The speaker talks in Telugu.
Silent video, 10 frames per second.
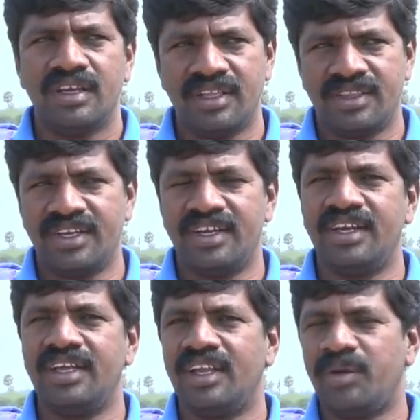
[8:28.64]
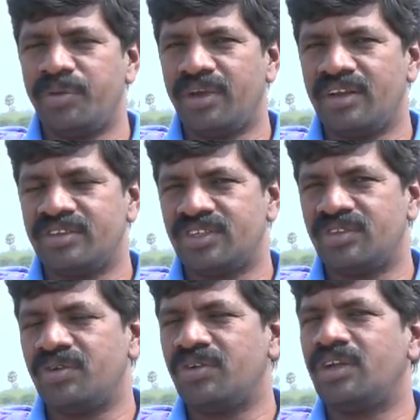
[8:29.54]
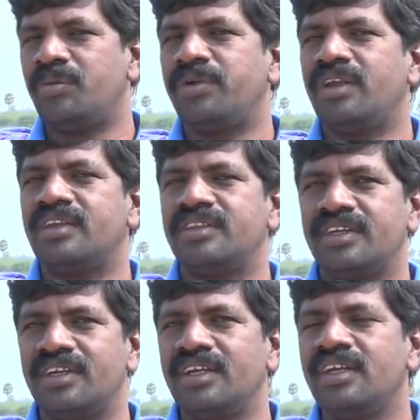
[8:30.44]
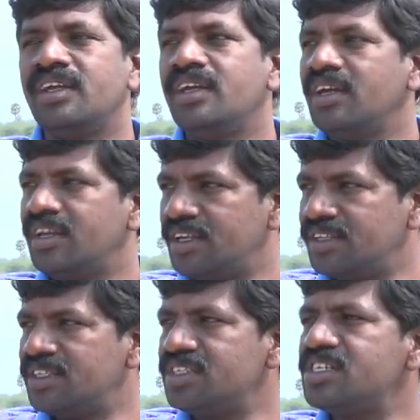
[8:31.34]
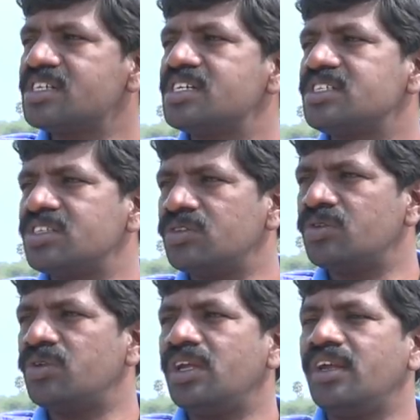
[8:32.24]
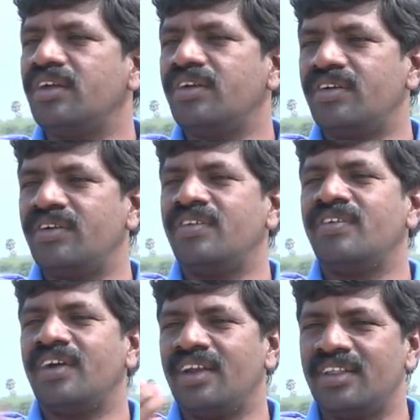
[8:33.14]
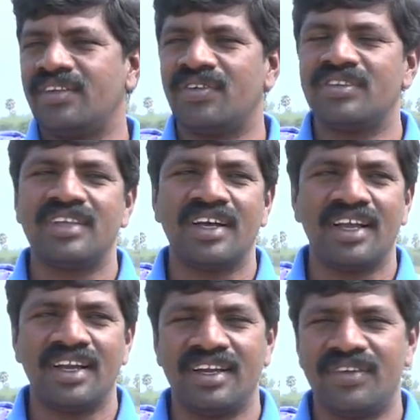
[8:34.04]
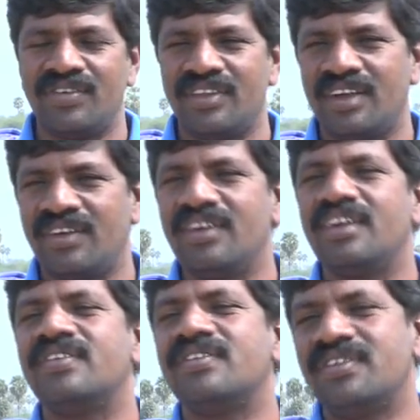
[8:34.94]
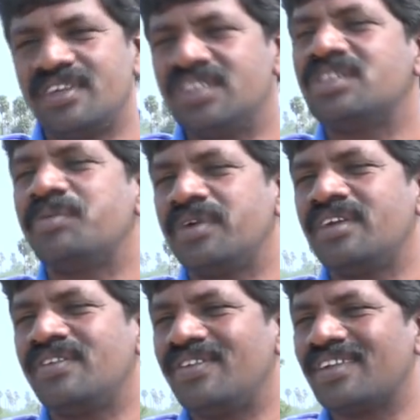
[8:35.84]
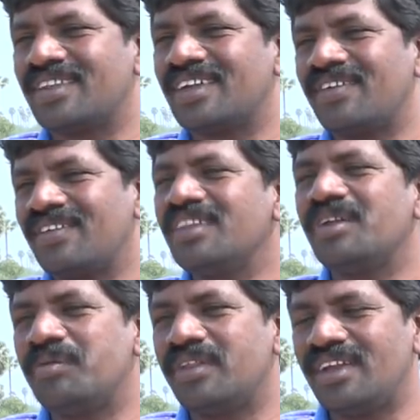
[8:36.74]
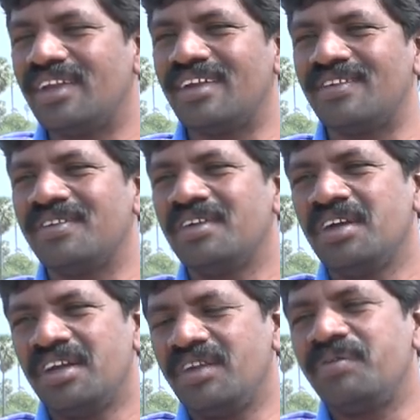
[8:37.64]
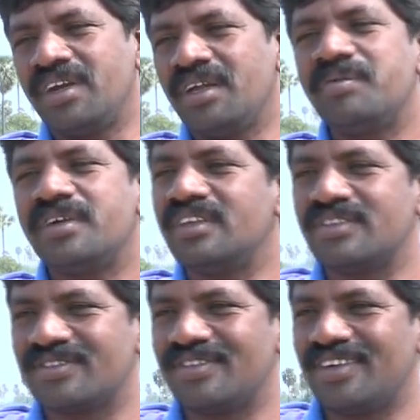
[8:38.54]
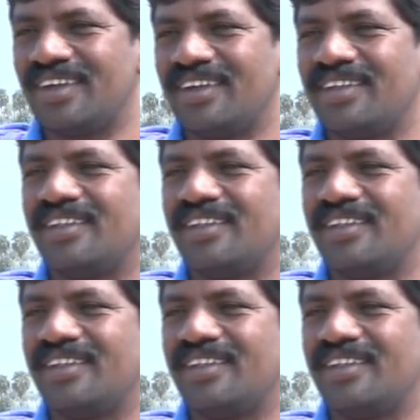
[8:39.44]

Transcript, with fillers: నేను తిండి నా పిల్లల చదువులు నా పిల్లల తిండి నేను చేసే కష్టంతోనే వాళ్ళది కొనసాగాలనేటువంటి దాంట్లో నేను ఇష్టపడేటువంటి వ్యక్తిని కాబట్టి దీని మీదనే నేను డిపెండ్ అయ్యి పనిచేసుకుంటున్నాను